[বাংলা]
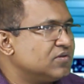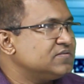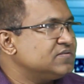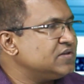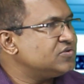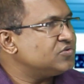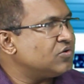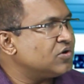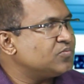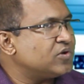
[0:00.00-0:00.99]
হন চিকিৎসক
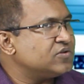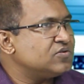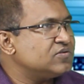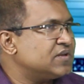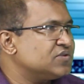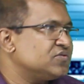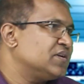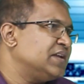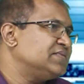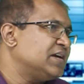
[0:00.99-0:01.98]
হওয়ার পরে যখন তারা
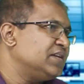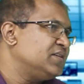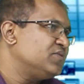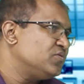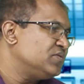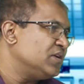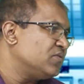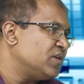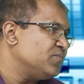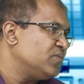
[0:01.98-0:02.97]
সরকারি চাকরিতে যোগদান
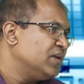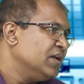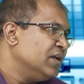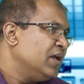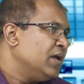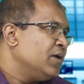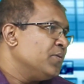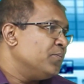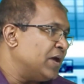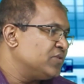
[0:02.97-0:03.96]
করার
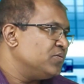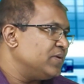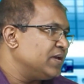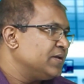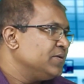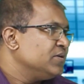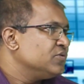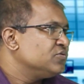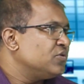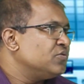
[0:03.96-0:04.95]
মাধ্যমে
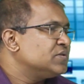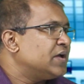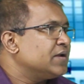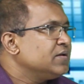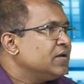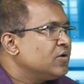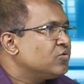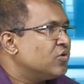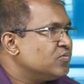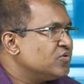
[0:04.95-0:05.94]
যখন তার
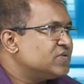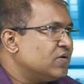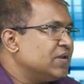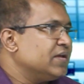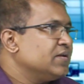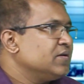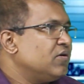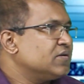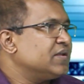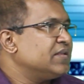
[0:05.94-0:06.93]
কর্মস্থলে
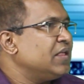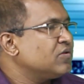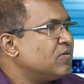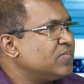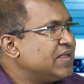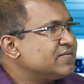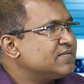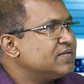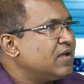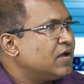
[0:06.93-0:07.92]
অর্থাৎ হেলথ
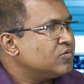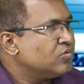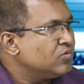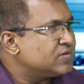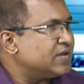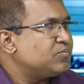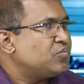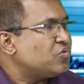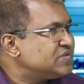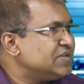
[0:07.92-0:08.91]
কমপ্লেক্সগুলোতে
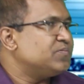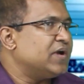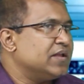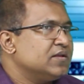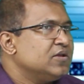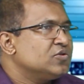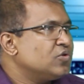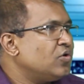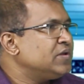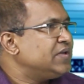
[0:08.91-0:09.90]
পোস্টিং পান
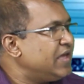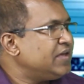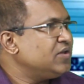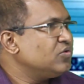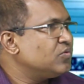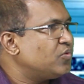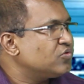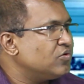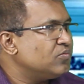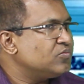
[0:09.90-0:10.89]
তখন গিয়েই কিন্তু
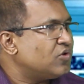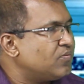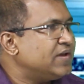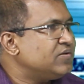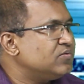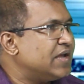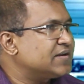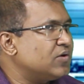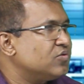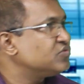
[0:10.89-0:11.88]
প্রথম দফাই উনি
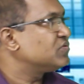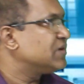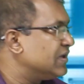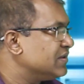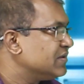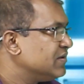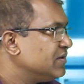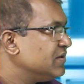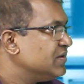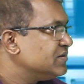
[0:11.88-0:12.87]
একটা হোঁচট খান
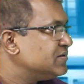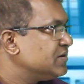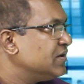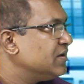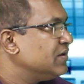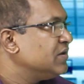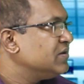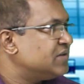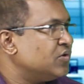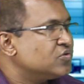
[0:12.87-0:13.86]
আচ্ছা
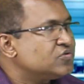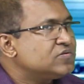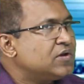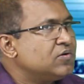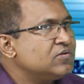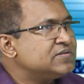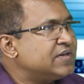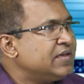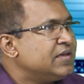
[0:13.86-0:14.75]
সেই হোঁচটটা হলো যে